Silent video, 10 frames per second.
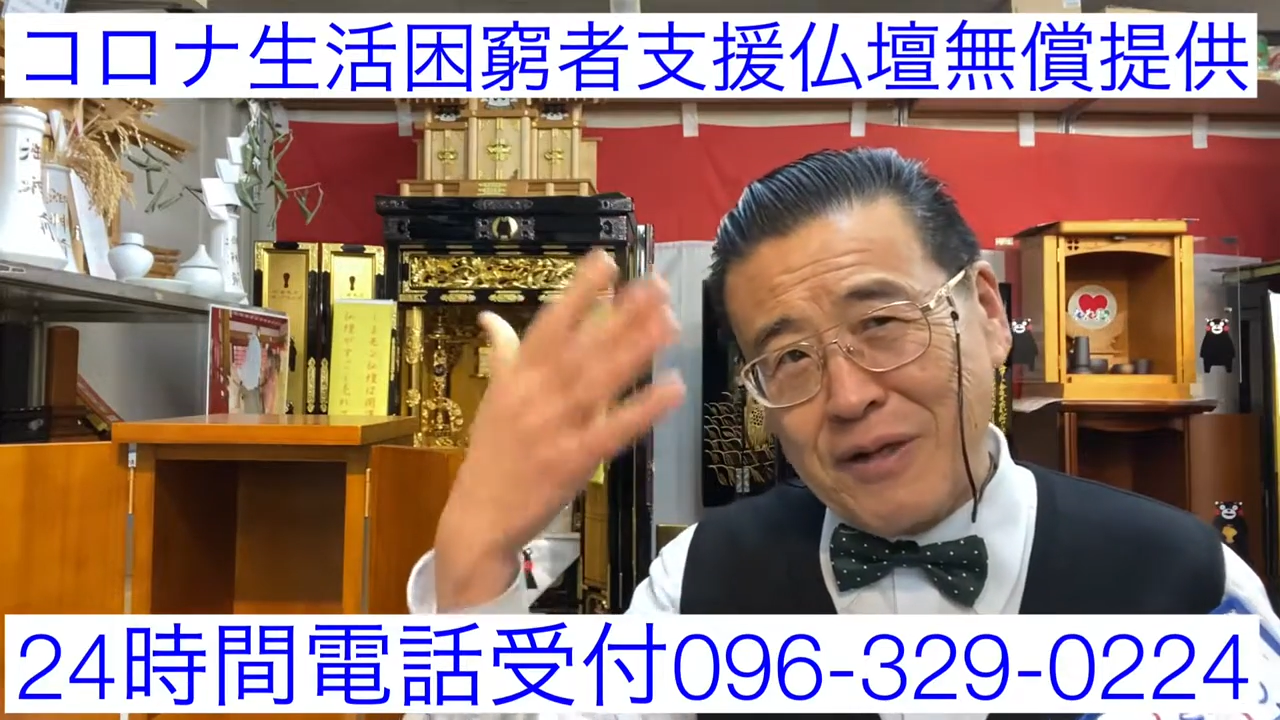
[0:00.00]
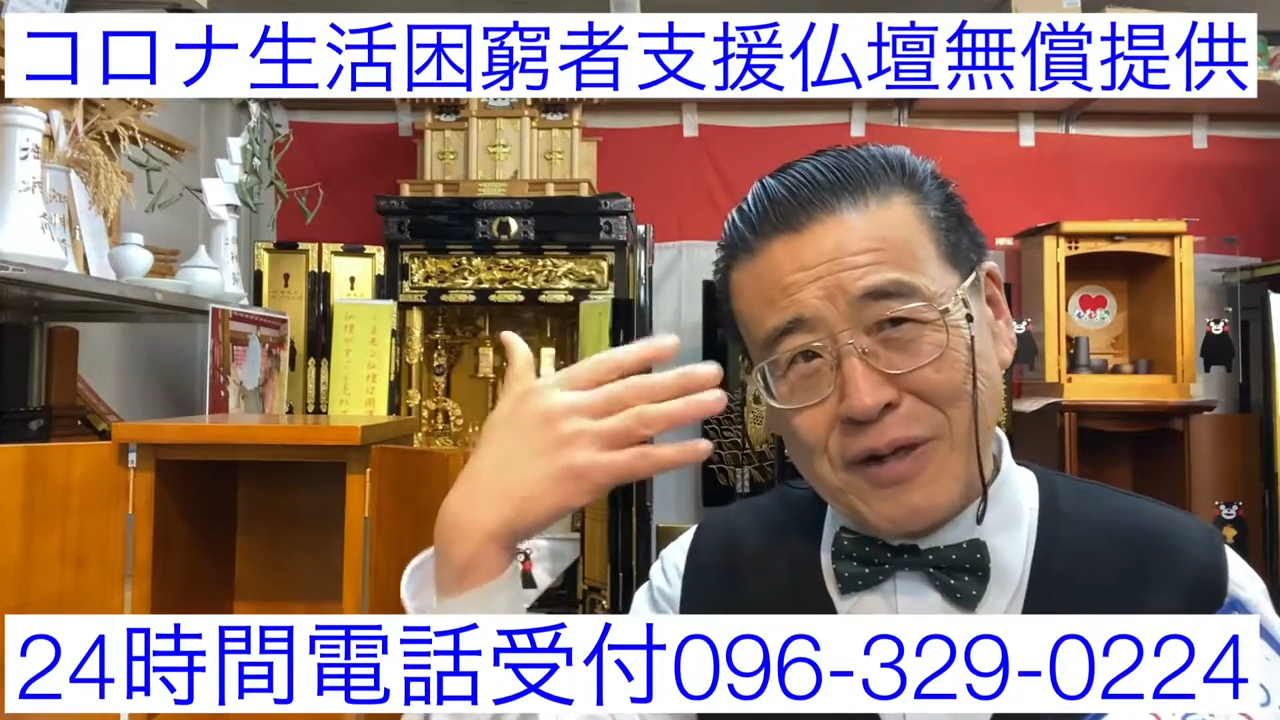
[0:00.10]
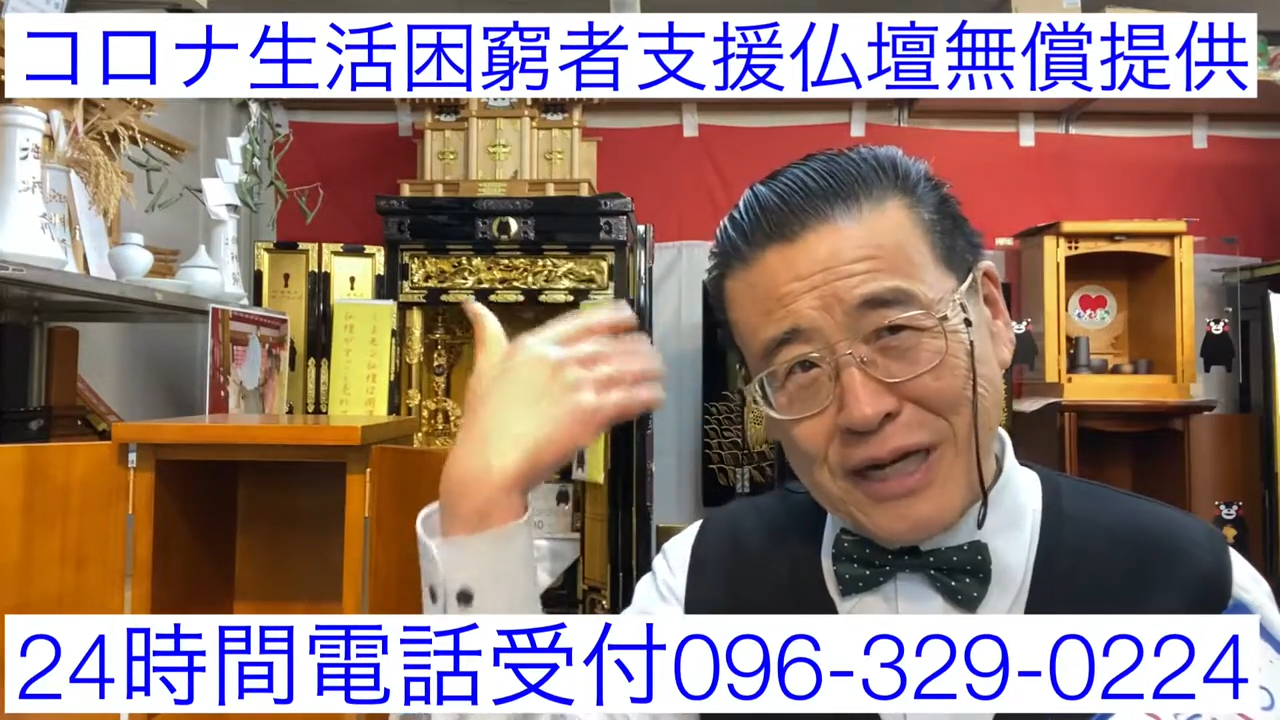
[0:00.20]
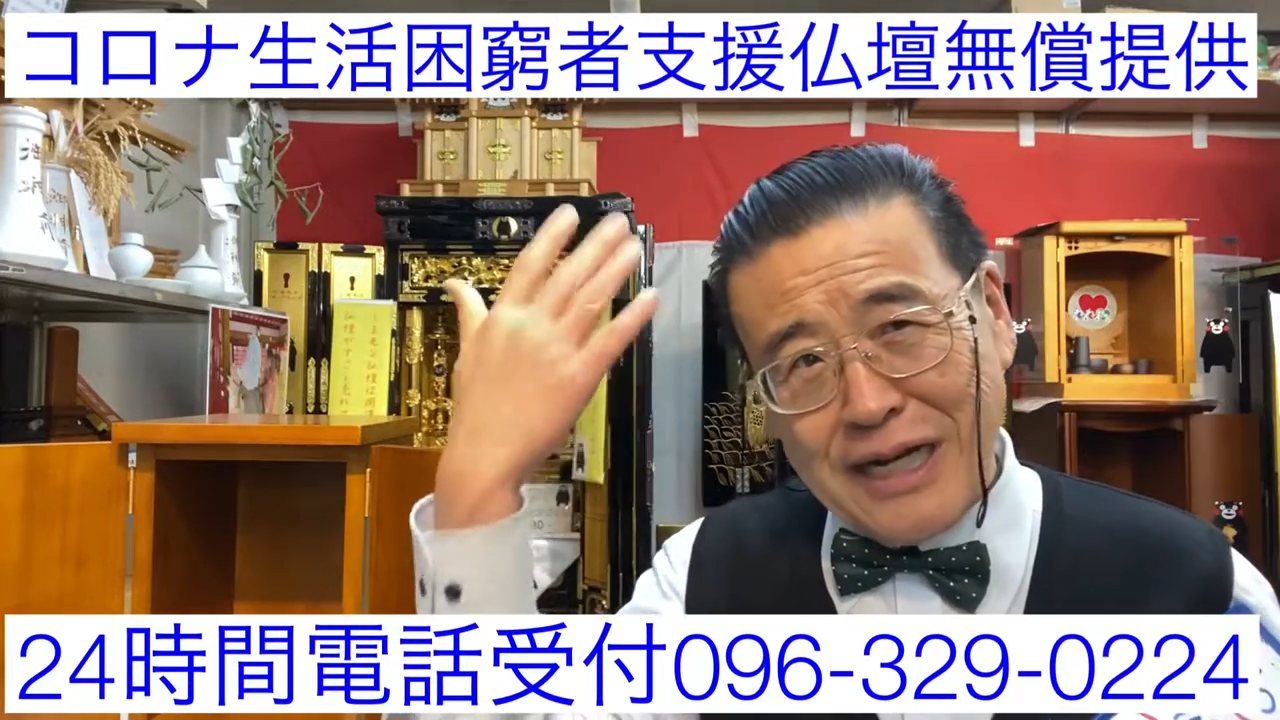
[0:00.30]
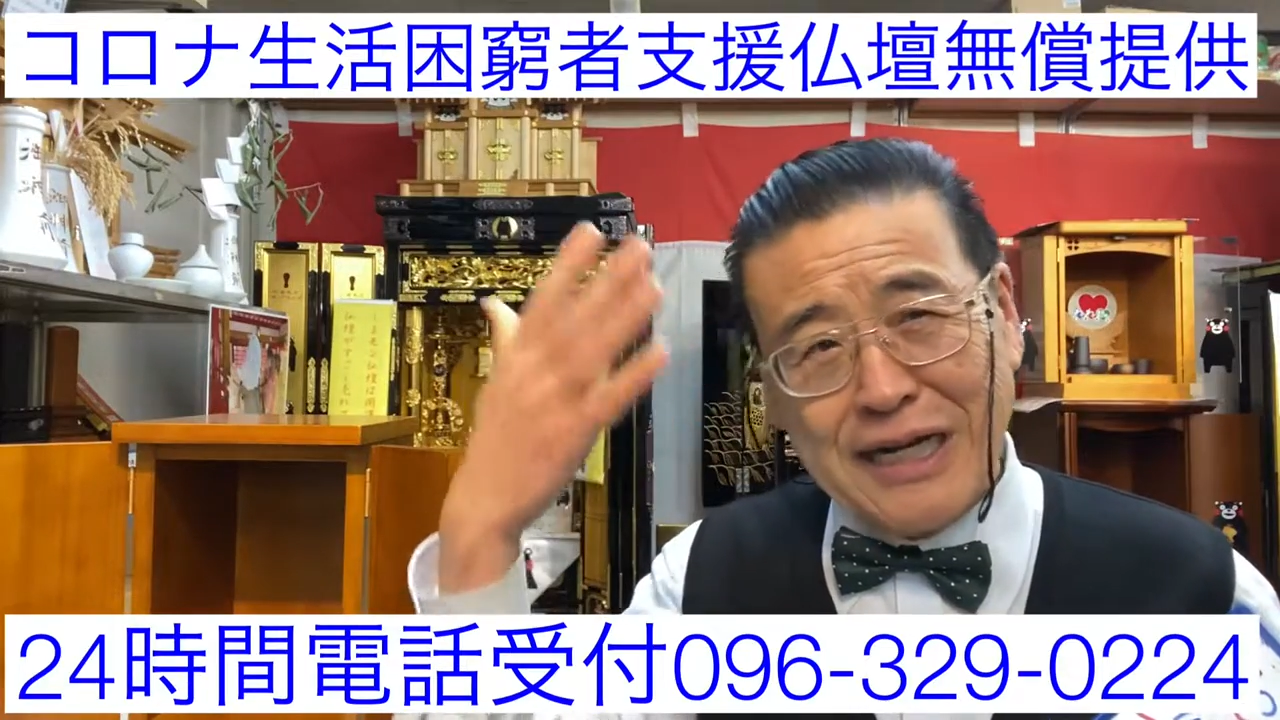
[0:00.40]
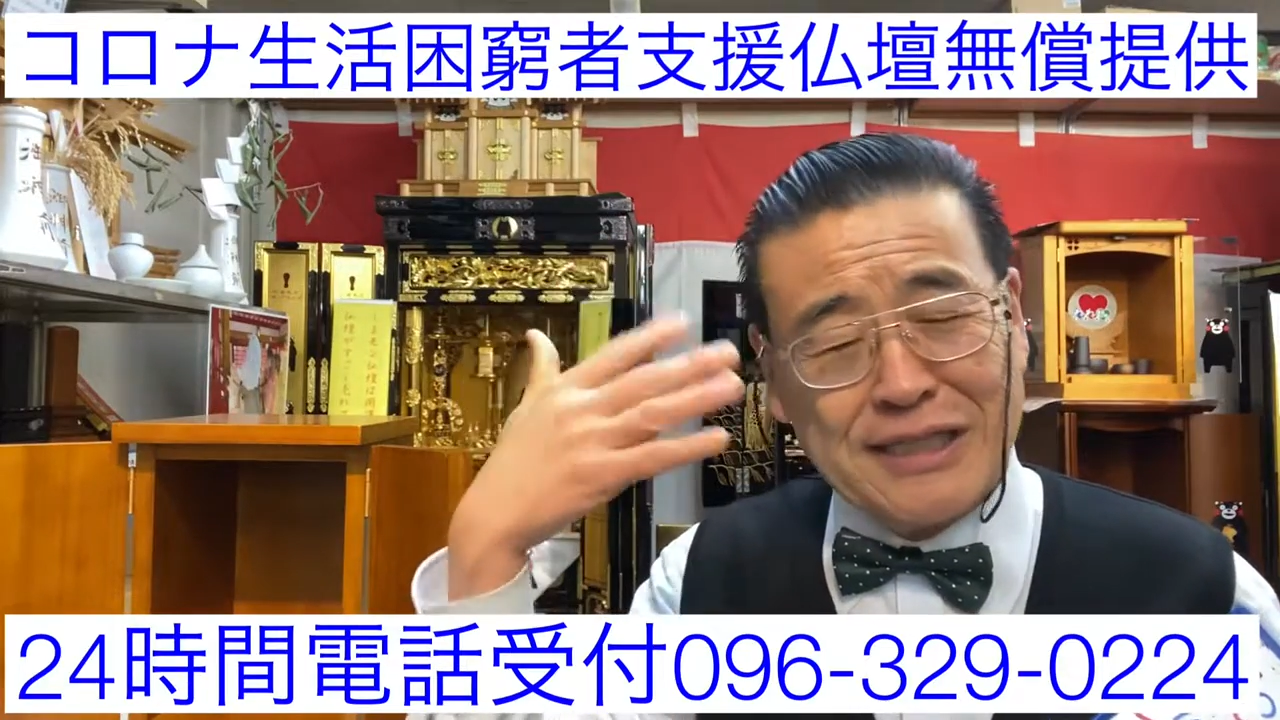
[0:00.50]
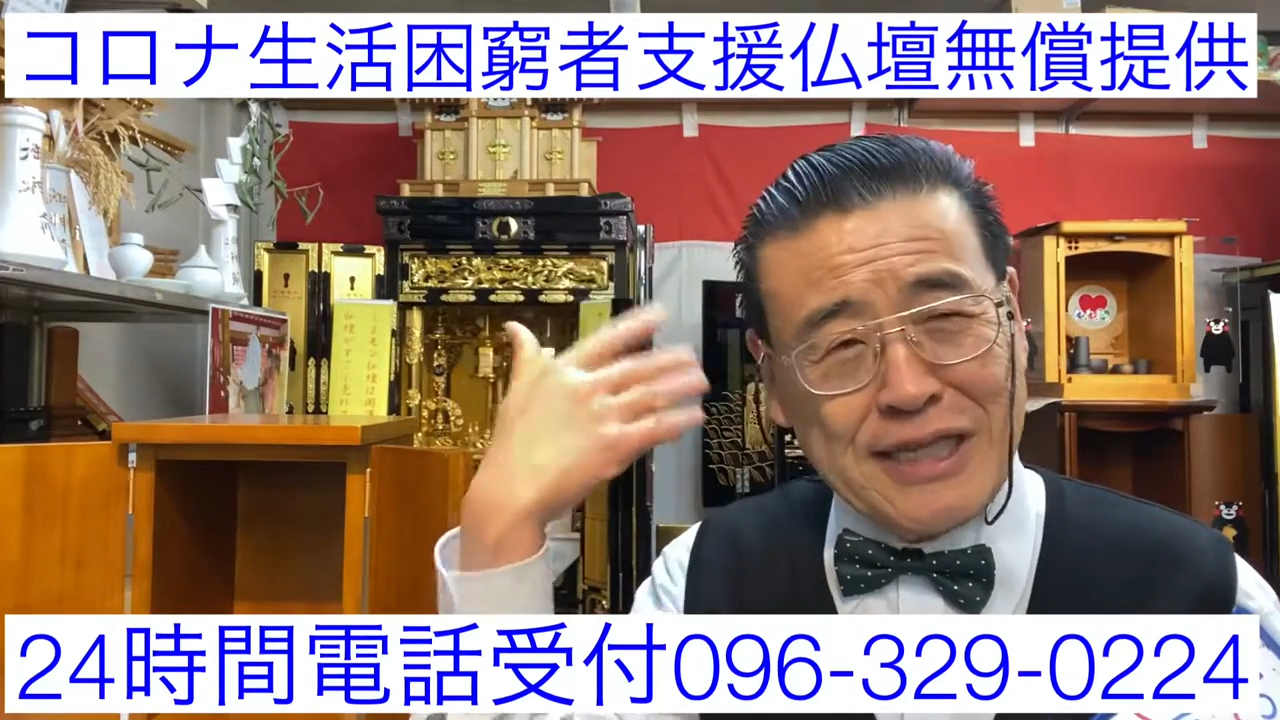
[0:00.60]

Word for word: の中が